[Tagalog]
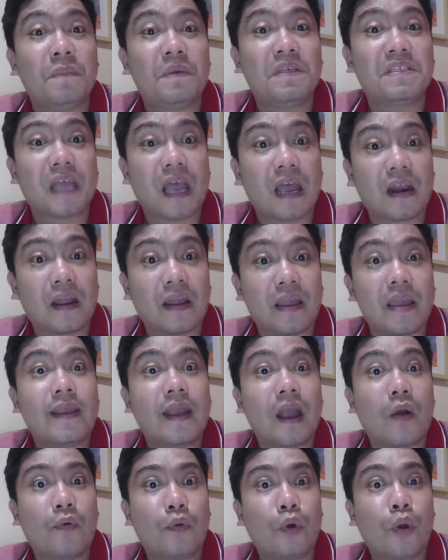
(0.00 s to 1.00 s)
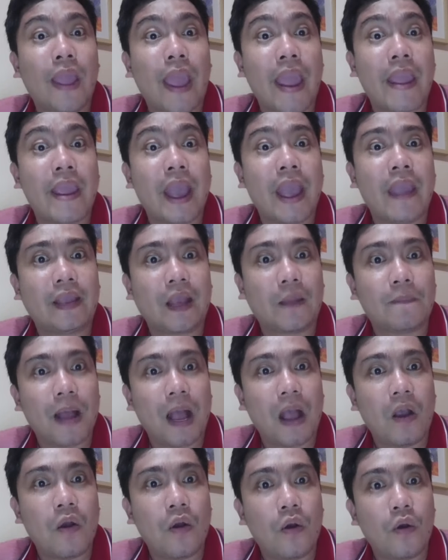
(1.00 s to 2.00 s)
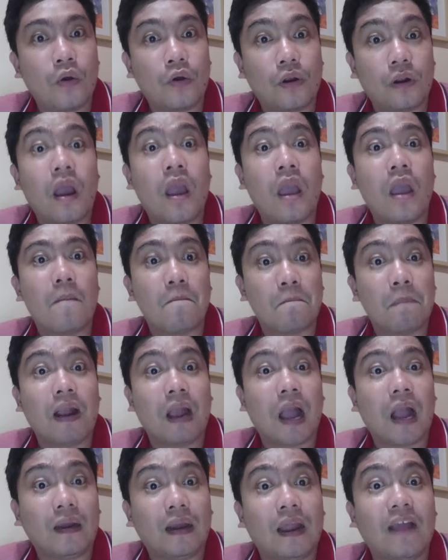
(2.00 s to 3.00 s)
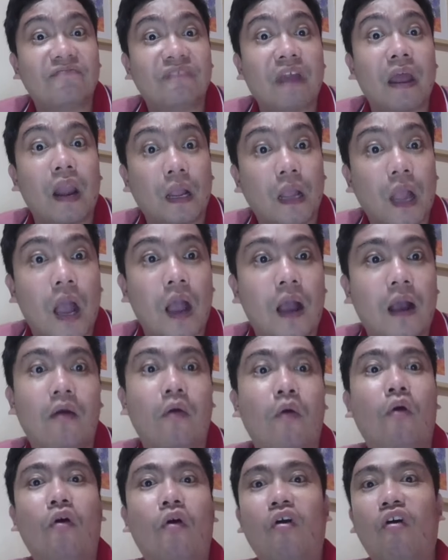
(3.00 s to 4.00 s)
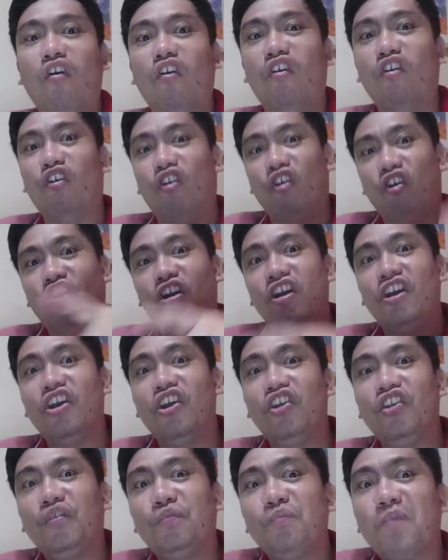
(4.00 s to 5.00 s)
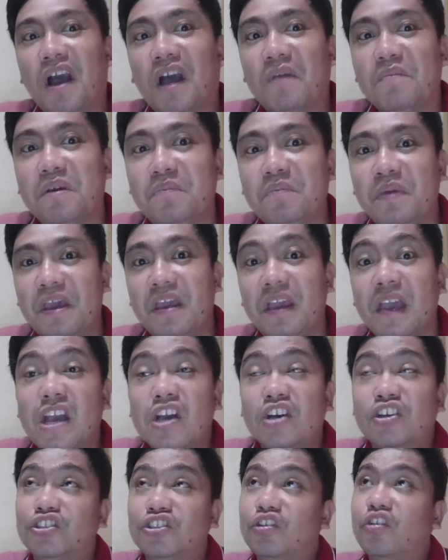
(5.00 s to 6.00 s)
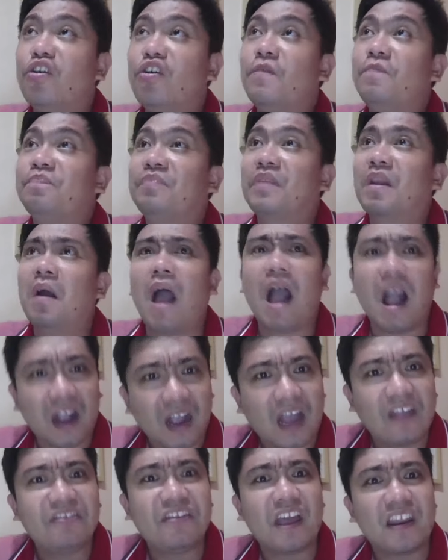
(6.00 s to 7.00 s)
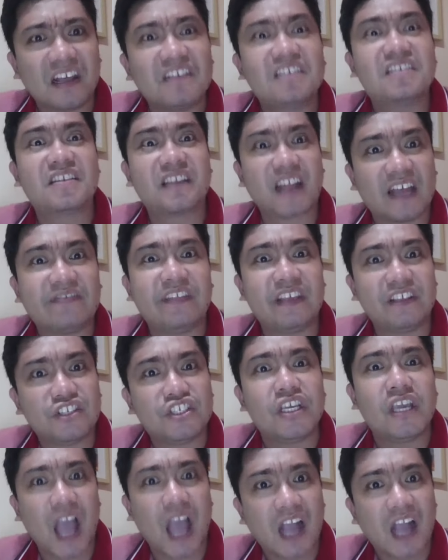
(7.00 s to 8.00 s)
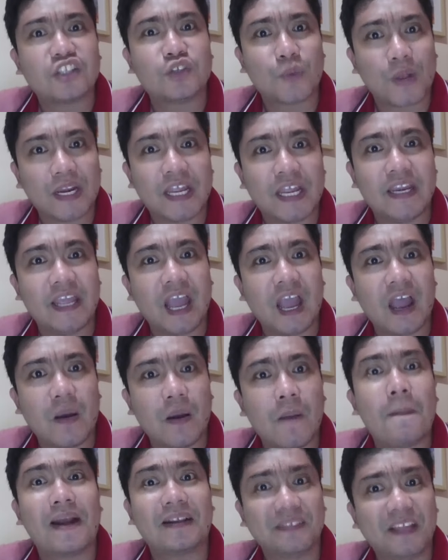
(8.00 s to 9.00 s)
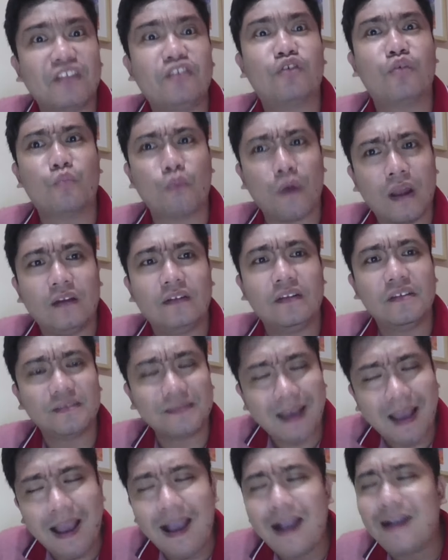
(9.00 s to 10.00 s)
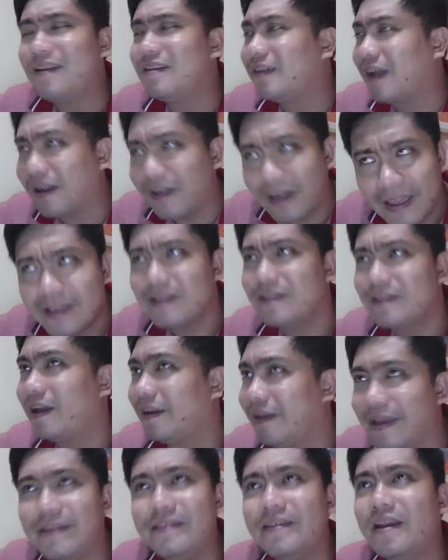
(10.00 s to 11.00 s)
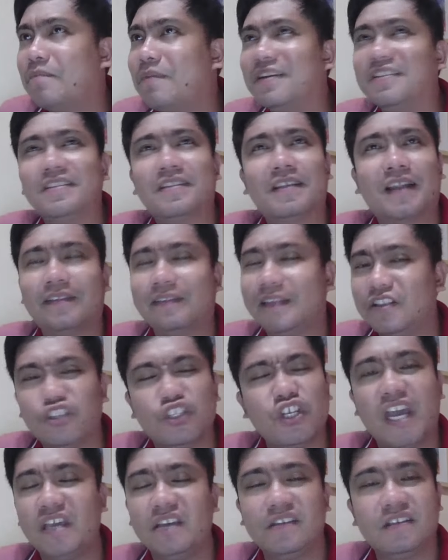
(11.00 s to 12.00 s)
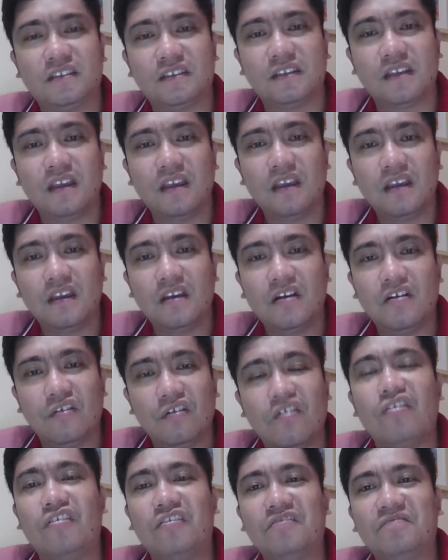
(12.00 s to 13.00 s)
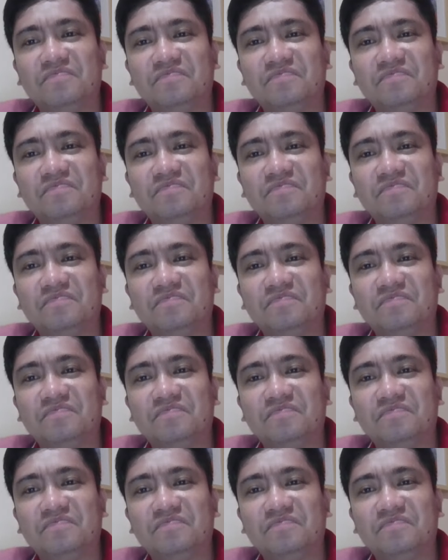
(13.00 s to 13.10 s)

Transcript: Sara, ikaw, AI ka ba? Or bangag lang talaga? Oh, yun mga kabibig. So, ang ganda ng strategy actually ni Martin Romualdez. Ang galing-galing niyang mag-strategize. Oo.